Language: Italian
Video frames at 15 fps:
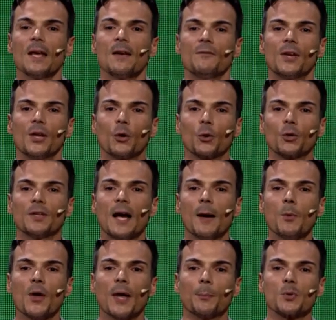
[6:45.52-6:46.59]
Vi
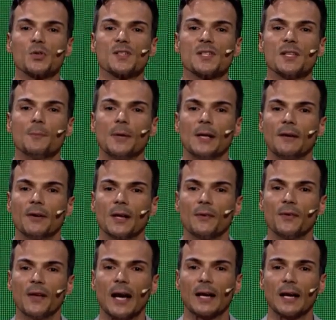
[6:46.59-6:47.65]
ricordiamo che è possibile
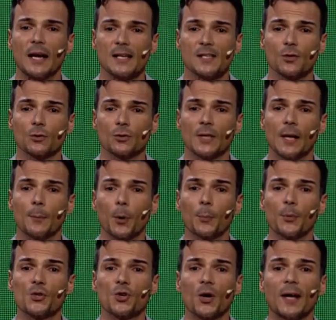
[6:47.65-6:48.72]
verificare l'esito delle
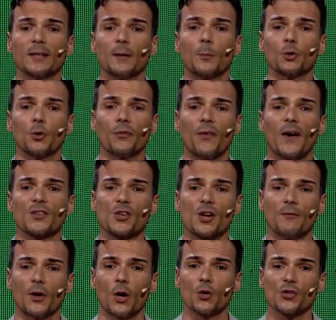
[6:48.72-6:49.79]
proprie giocate in modo
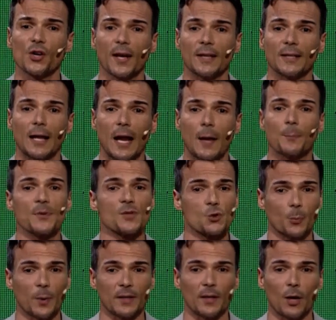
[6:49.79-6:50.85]
facile e veloce anche dall'app
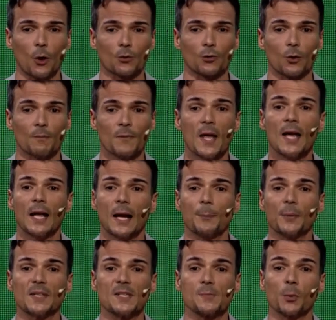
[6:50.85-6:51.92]
Superenalotto.
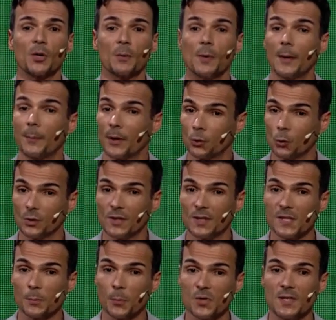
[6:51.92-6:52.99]
L'app è disponibile per tutti i
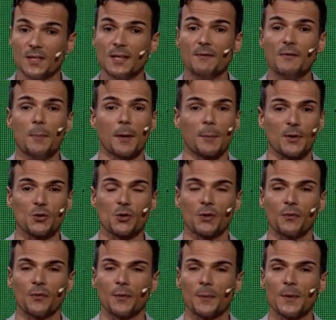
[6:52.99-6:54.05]
dispositivi, per maggiori
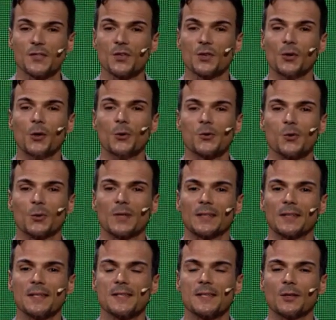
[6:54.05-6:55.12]
informazioni
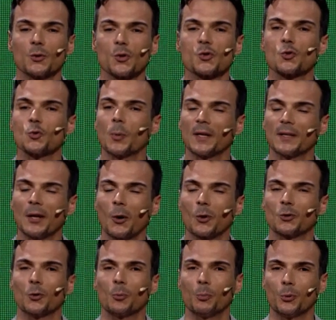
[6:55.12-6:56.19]
consultate il sito
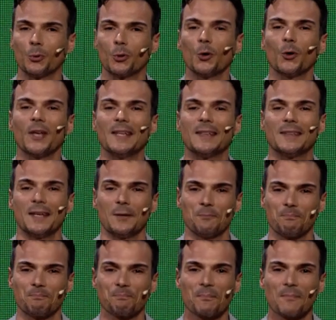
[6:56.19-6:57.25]
superenalotto.it.
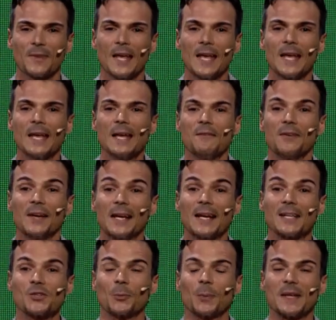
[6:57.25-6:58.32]
Vi
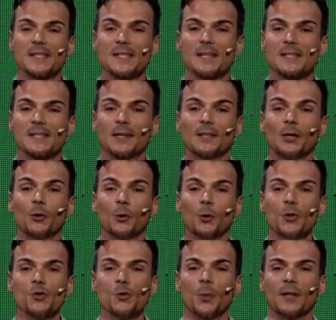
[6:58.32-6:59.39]
ringrazio per essere stati con
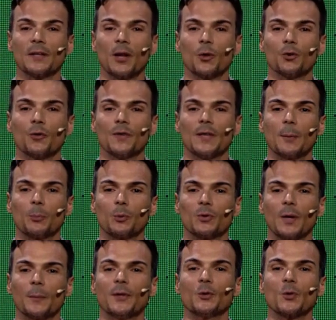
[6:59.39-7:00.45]
noi, Superenalotto vi dà
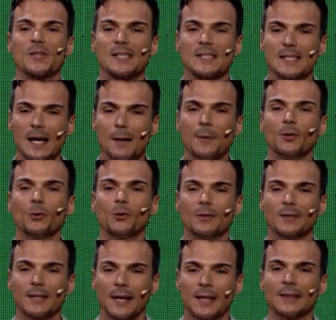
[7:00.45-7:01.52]
appuntamento a sabato
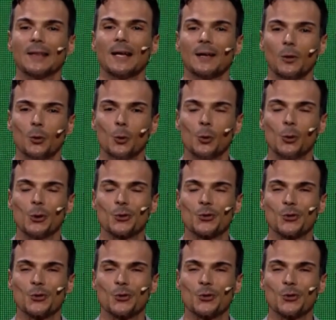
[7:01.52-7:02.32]
30 luglio.